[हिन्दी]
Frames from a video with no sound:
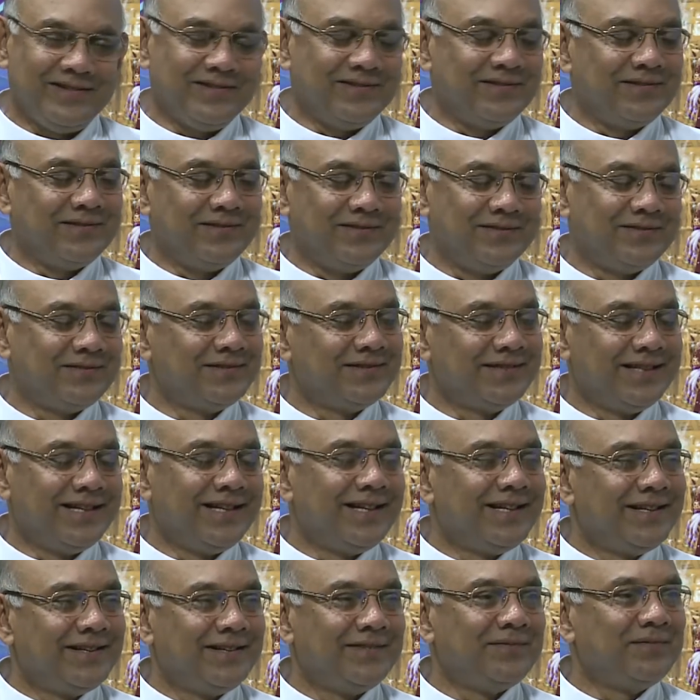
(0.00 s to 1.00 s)
तो
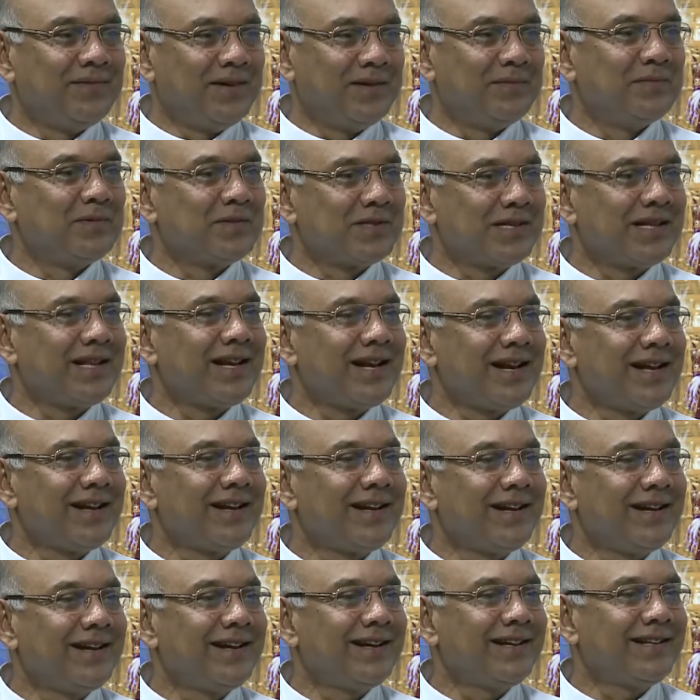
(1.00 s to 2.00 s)
मैं मुस्करा
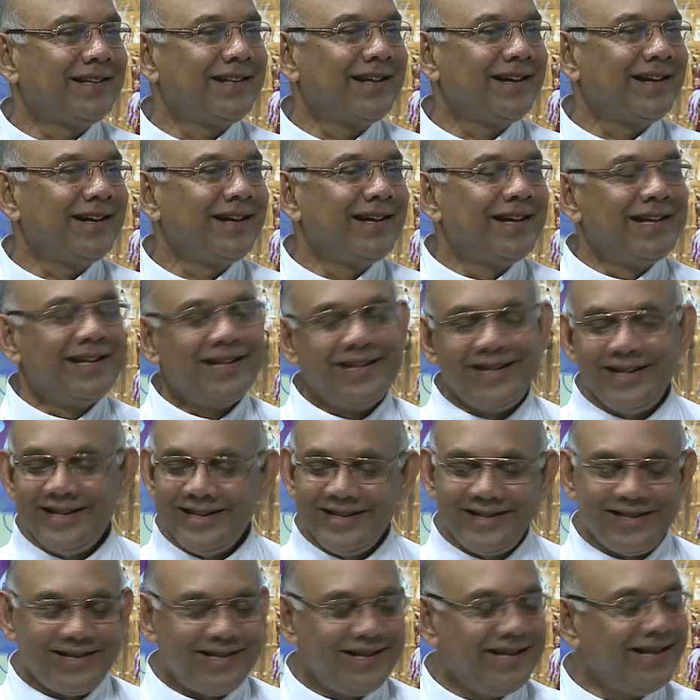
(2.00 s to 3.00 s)
रहा था
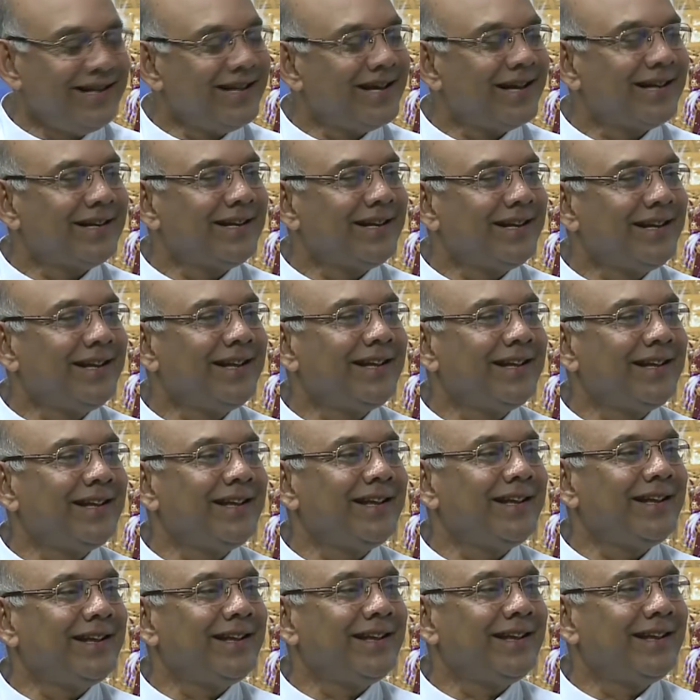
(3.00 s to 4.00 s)
नींद की या नहीं
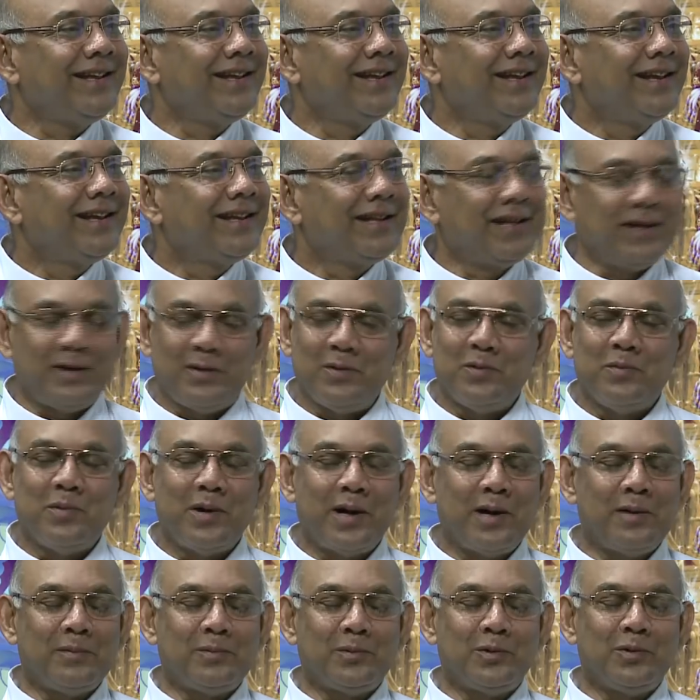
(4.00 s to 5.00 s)
कि देखो
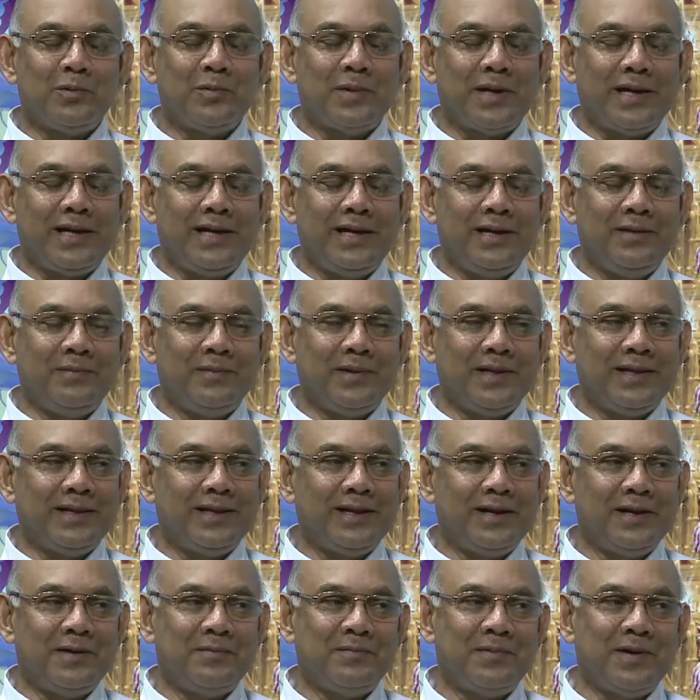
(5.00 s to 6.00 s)
बाप तुम्हारे
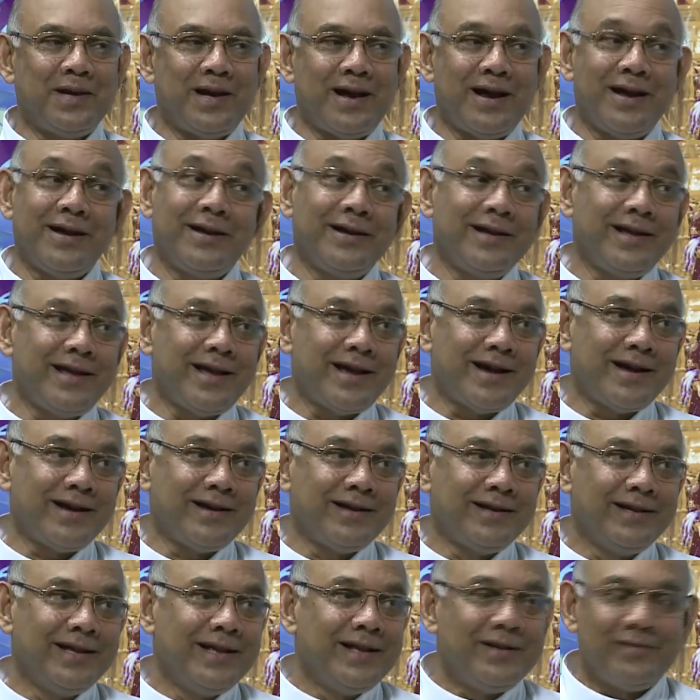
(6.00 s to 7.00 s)
निमंत्रण पर आ गया
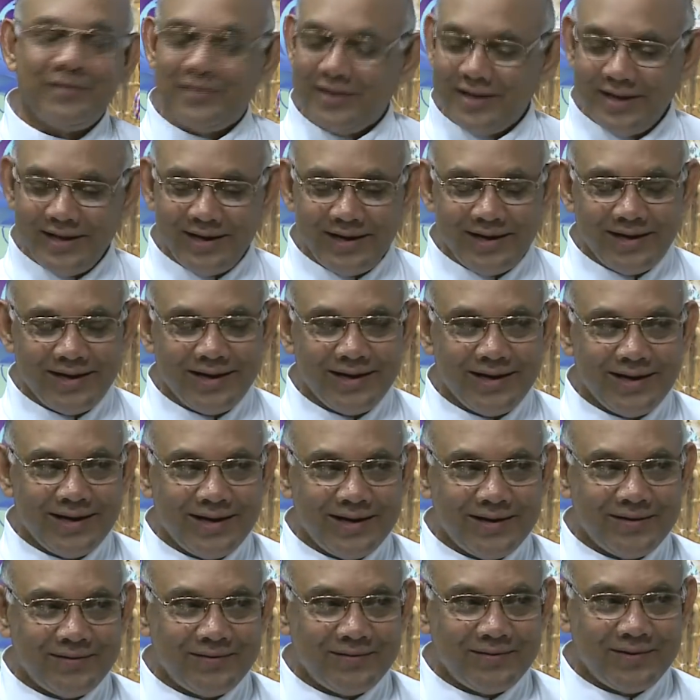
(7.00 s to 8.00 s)
फिर
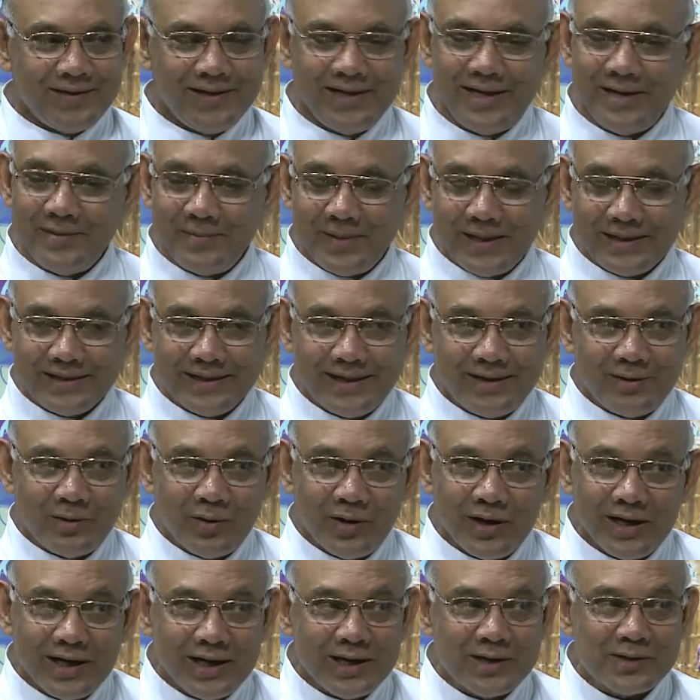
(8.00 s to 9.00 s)
ये बात
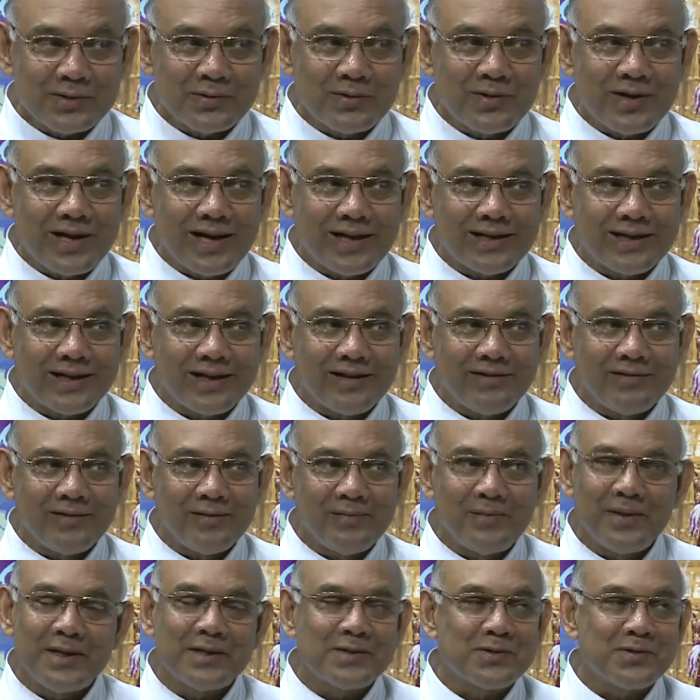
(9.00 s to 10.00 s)
कोई नहीं सुन रहा था
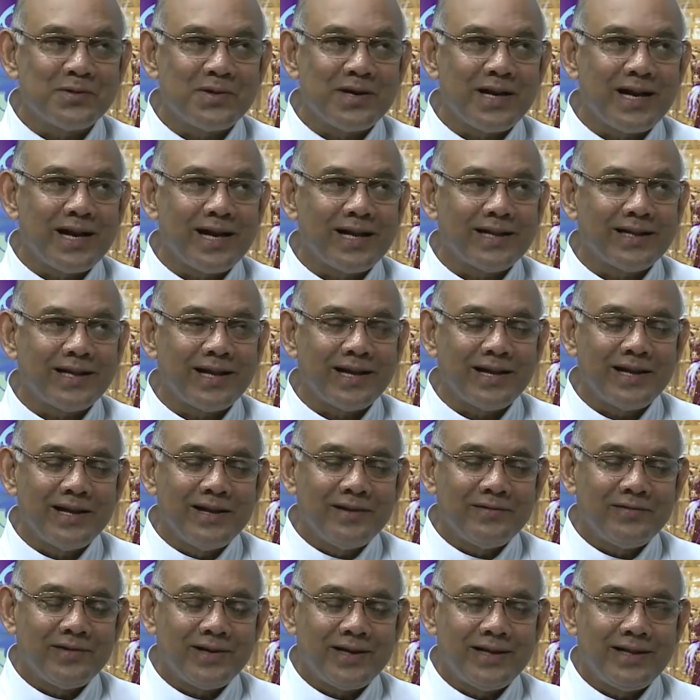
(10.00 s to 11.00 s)
केवल मैं सुन रहा था
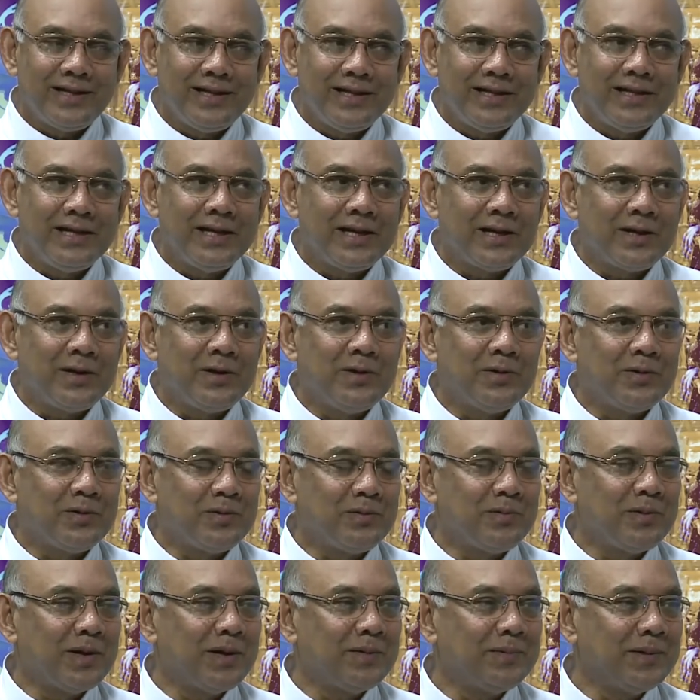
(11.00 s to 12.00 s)
फिर दीदी की
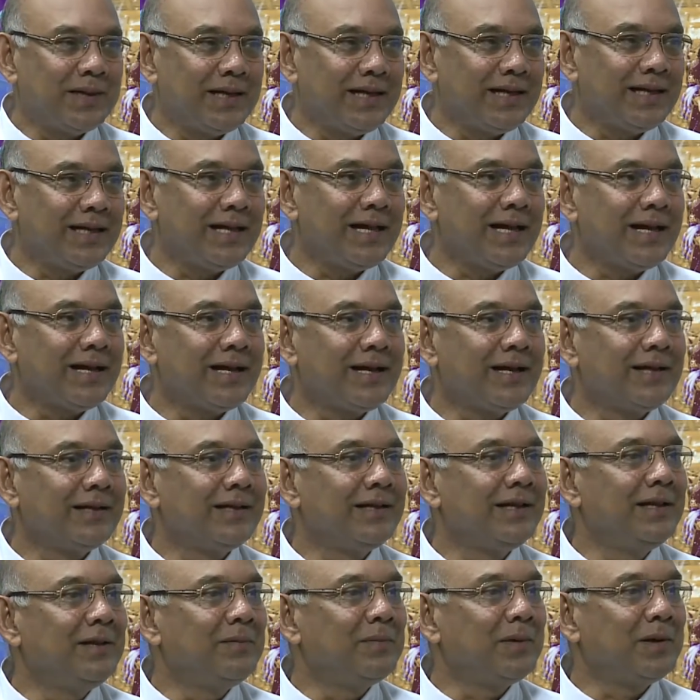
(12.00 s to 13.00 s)
ओर बाबा ने देखा
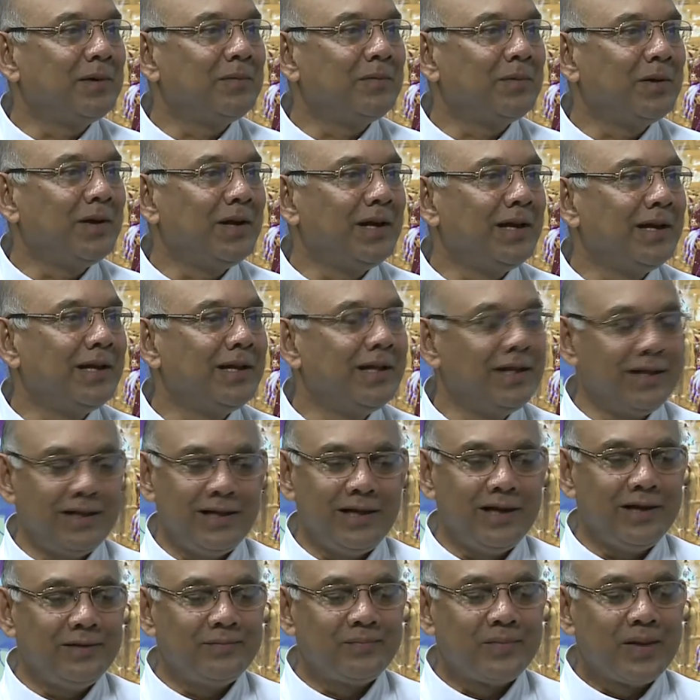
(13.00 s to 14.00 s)
दीदी मनमोहिनी
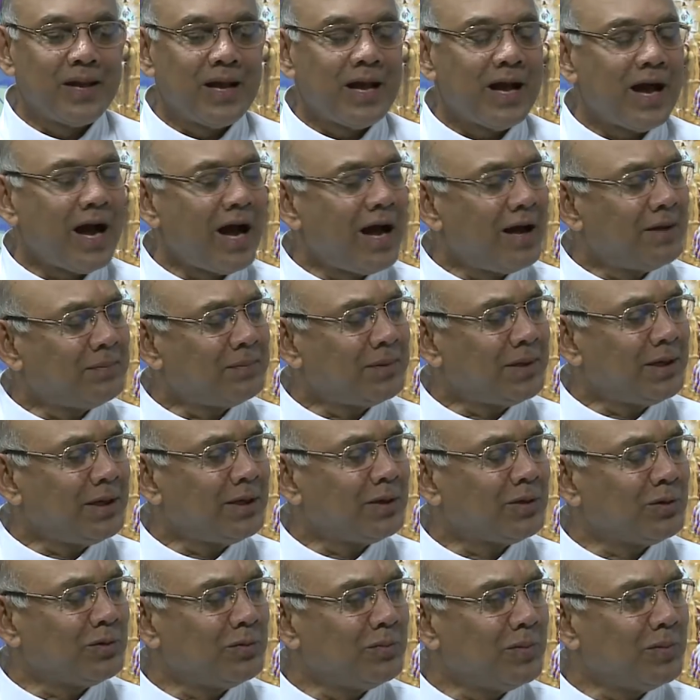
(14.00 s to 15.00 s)
दीदी आपने तो